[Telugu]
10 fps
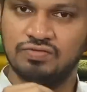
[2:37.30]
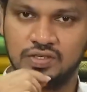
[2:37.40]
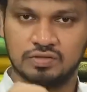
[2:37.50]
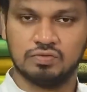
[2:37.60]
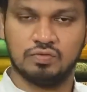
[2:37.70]

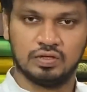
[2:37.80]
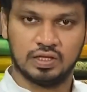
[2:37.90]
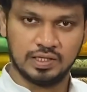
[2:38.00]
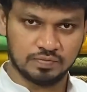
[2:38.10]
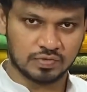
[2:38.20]
వర్క్స్
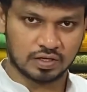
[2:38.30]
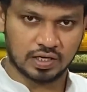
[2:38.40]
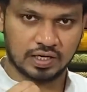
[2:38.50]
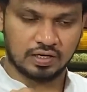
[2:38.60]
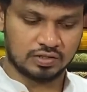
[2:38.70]
ఉంటుంది
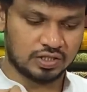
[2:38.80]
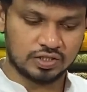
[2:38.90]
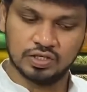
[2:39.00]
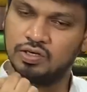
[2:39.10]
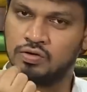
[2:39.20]
అంటే చిన్న
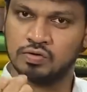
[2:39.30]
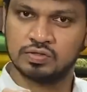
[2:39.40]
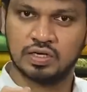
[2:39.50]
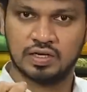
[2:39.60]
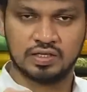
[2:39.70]
చిన్న టోట్స్
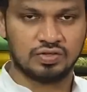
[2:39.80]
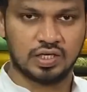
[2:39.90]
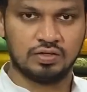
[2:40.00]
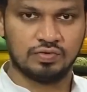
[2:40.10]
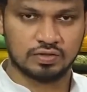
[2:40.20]
లాగా
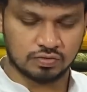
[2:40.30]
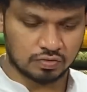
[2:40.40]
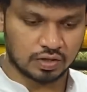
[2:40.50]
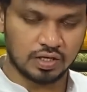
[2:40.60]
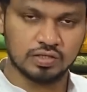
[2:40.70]
థ్రెడింగ్ వర్క్స్
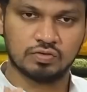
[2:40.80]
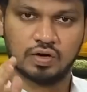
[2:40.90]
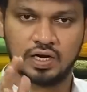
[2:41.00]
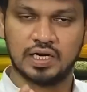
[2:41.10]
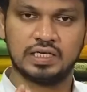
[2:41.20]
ఉంటుంది సో
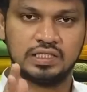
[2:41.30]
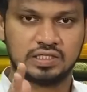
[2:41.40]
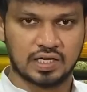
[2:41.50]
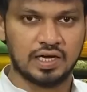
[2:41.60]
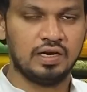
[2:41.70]
అలాంటి
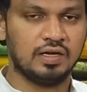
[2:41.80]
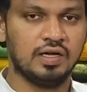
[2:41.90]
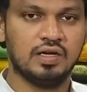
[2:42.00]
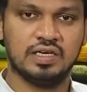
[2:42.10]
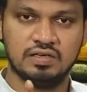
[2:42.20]
స్టైల్
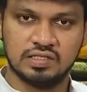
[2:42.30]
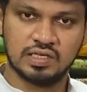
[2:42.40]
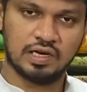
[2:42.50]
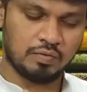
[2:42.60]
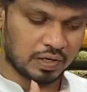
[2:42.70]

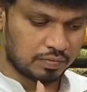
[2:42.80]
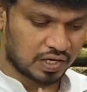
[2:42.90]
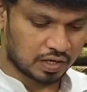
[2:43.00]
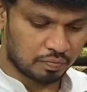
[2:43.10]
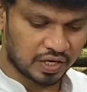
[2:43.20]
డిజైన్ని మనం
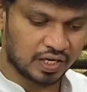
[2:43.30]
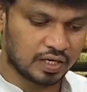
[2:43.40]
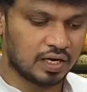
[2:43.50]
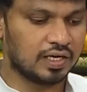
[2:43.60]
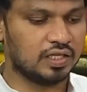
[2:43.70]
ఇక్కడ ప్రింటెడ్
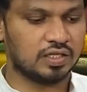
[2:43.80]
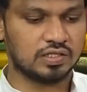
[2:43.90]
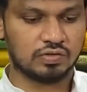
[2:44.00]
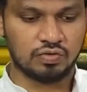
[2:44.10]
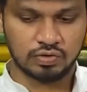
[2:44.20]
లాగా
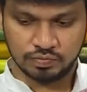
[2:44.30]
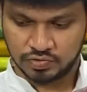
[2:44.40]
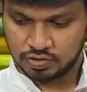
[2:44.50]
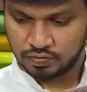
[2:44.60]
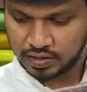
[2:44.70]
తీసుకుంటూ
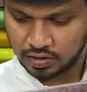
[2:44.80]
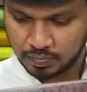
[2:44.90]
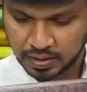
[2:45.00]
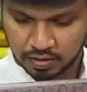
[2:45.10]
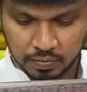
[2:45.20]
సో విధంగా
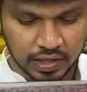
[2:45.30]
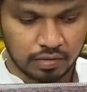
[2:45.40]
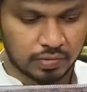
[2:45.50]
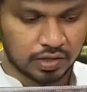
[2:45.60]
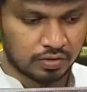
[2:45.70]
మనకు మిడిల్
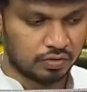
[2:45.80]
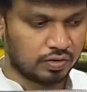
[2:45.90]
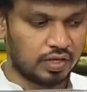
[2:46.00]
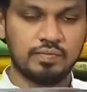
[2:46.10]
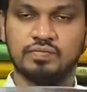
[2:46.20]
పార్ట్ ఉంటుంది